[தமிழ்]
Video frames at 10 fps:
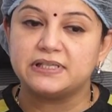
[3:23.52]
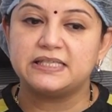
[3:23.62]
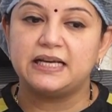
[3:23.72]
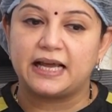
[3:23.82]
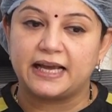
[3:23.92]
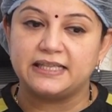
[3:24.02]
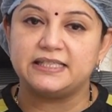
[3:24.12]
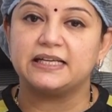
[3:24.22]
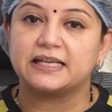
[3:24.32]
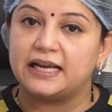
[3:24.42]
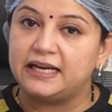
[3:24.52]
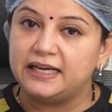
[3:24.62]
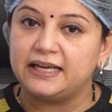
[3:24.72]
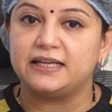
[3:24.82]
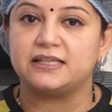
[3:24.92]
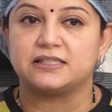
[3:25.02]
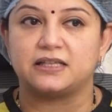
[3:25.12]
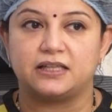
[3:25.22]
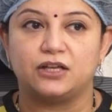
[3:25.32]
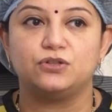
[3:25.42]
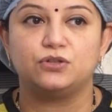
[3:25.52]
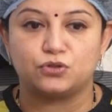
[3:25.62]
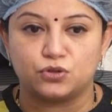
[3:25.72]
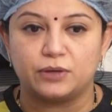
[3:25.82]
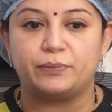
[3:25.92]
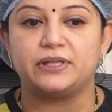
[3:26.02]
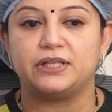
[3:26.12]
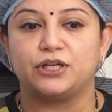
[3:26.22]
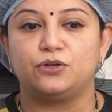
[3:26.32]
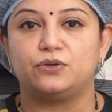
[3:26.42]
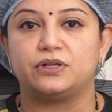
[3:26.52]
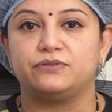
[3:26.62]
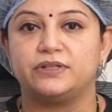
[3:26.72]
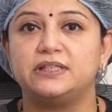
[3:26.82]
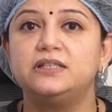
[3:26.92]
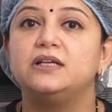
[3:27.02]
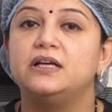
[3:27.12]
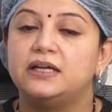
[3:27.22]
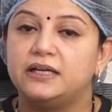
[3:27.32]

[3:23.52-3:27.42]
பர்சனல் ஹைஜீன் கிளென்லினஸ் அதாவது சுத்தப்படுத்திக்கணுன்றது வந்து